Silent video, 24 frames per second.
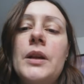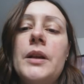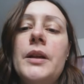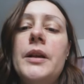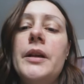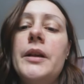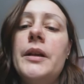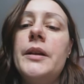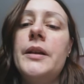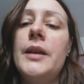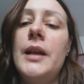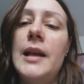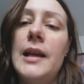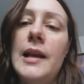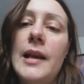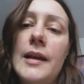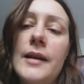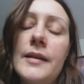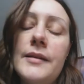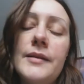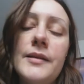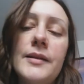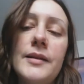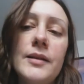che
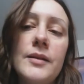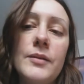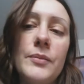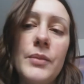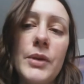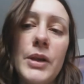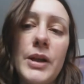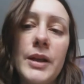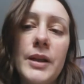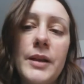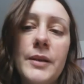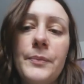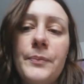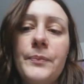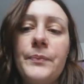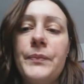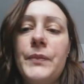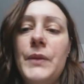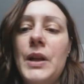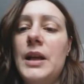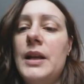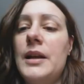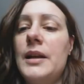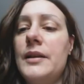nell'est, perché
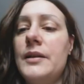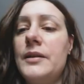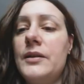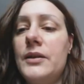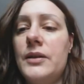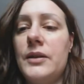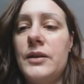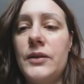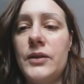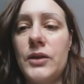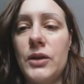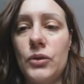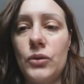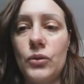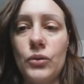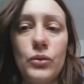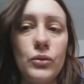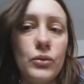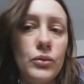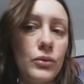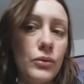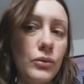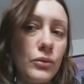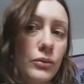nell'est è stato
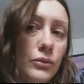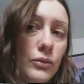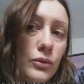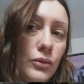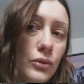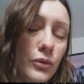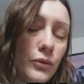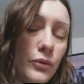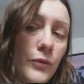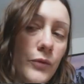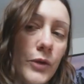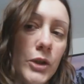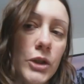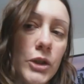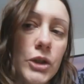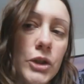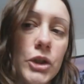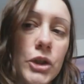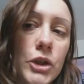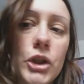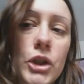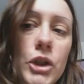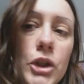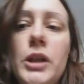uno
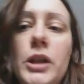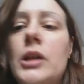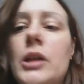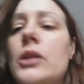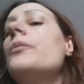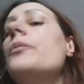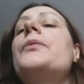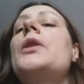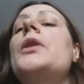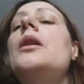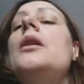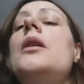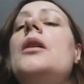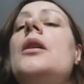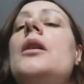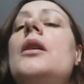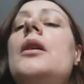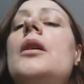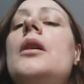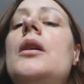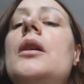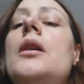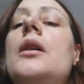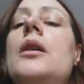sfacelo.
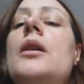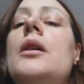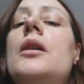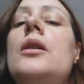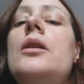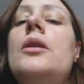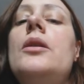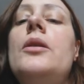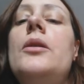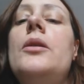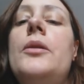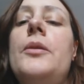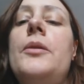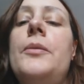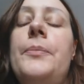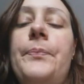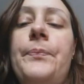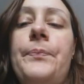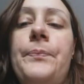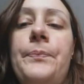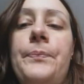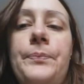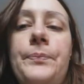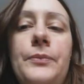Um,
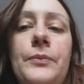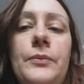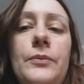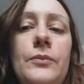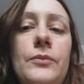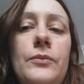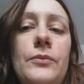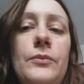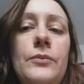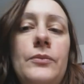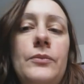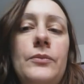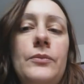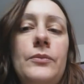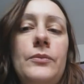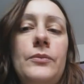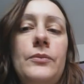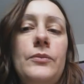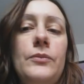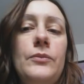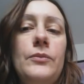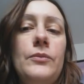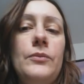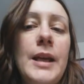
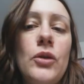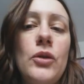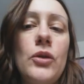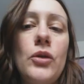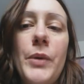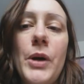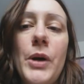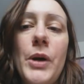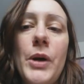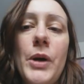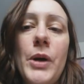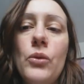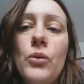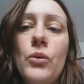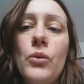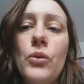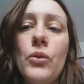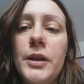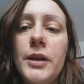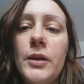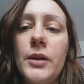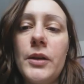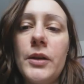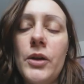perché hanno paura di
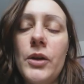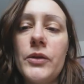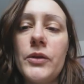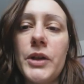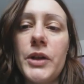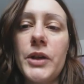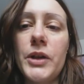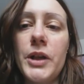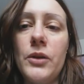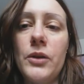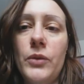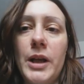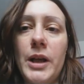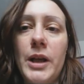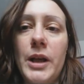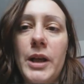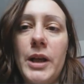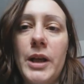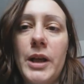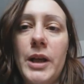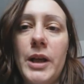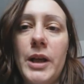qualcosa che non hanno,